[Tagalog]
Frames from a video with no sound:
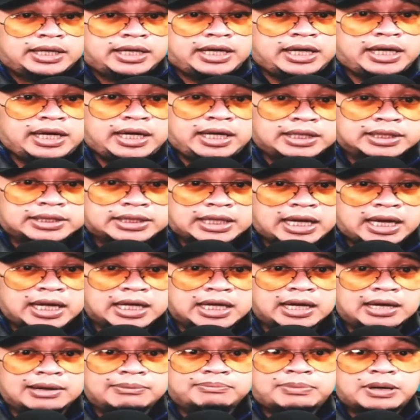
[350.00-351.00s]
eh
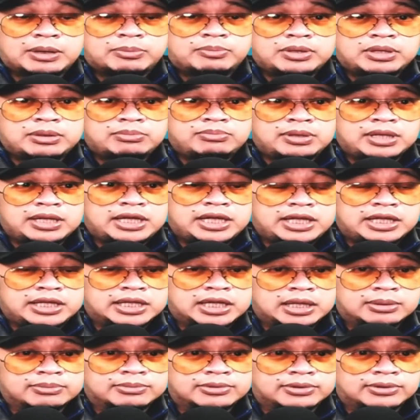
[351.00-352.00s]
talagang
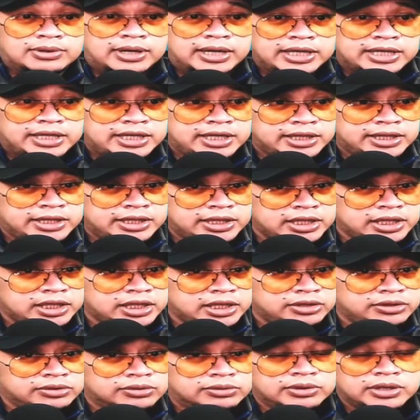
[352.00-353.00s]
pagbibilinan mo ay
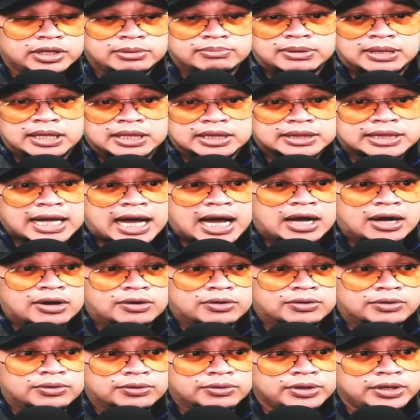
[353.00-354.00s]
hindi yung ibang
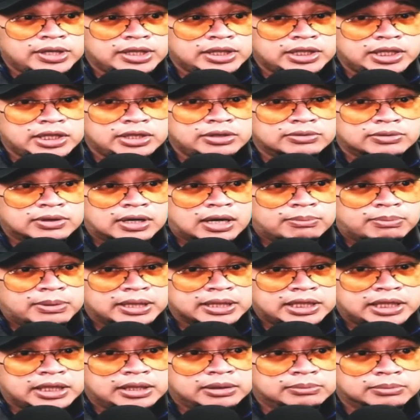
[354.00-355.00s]
tao kung hindi yung
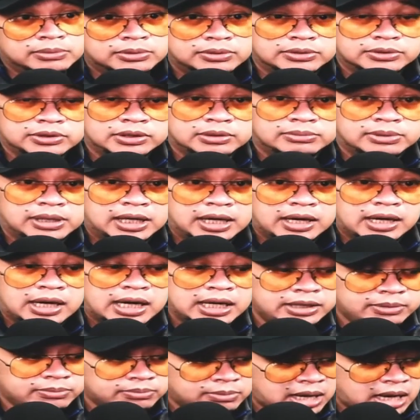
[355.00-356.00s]
kapatid mo, di ba?
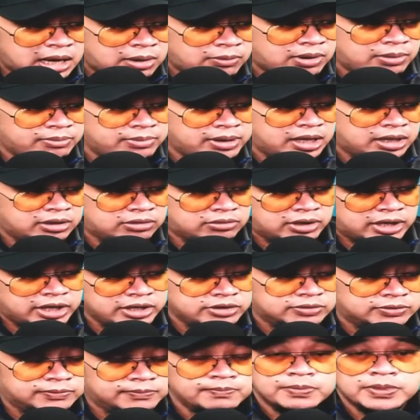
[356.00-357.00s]
Halimbawa, meron
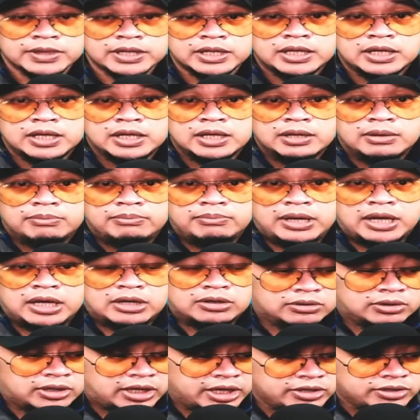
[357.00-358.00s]
kayong
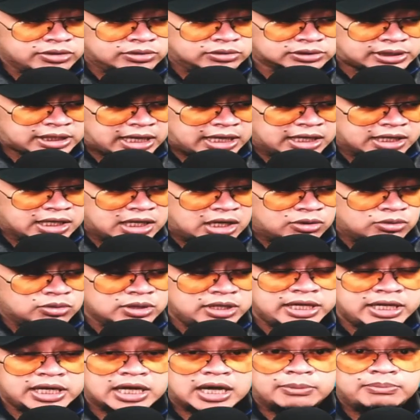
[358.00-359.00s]
meron kayong talagang
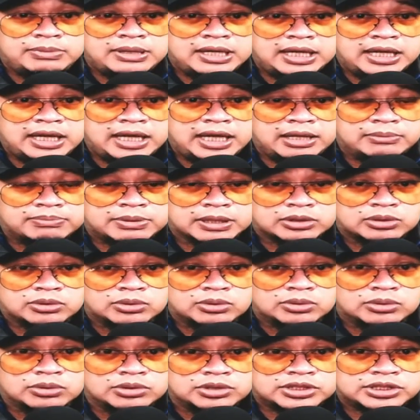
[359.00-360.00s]
huling habilin
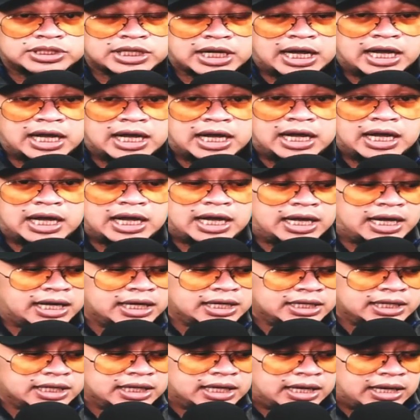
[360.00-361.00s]
patungkol sa
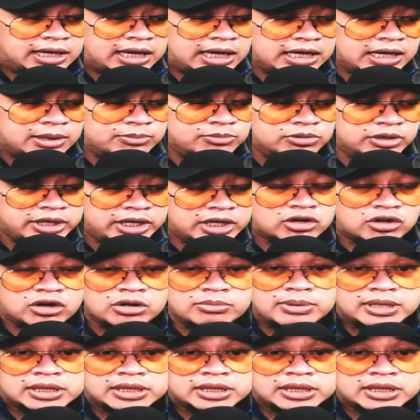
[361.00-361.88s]
alam mong ikaw ay